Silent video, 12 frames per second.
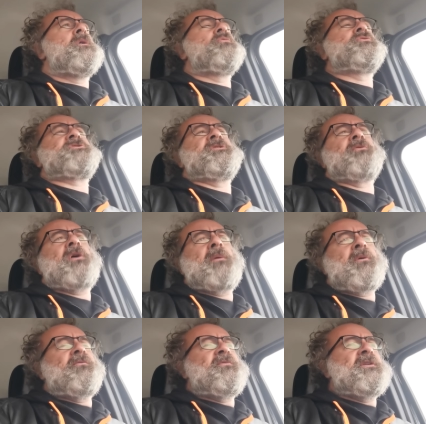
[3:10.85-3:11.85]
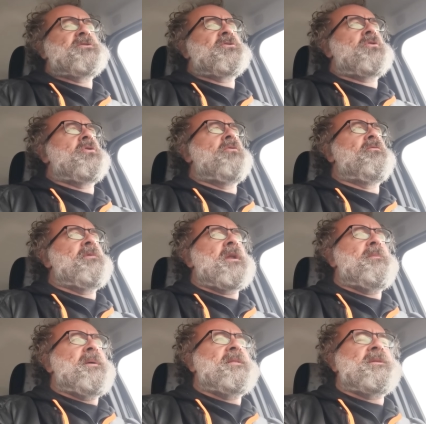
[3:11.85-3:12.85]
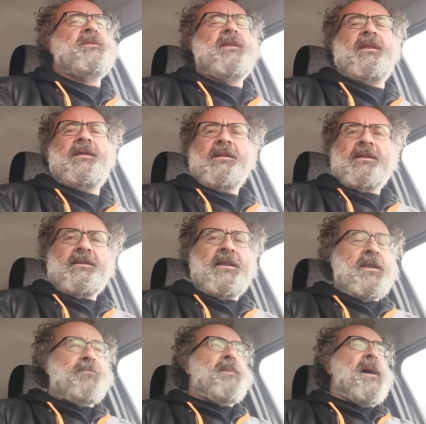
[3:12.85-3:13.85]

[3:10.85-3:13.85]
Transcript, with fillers: uscivano a mio avviso con veramente delle, delle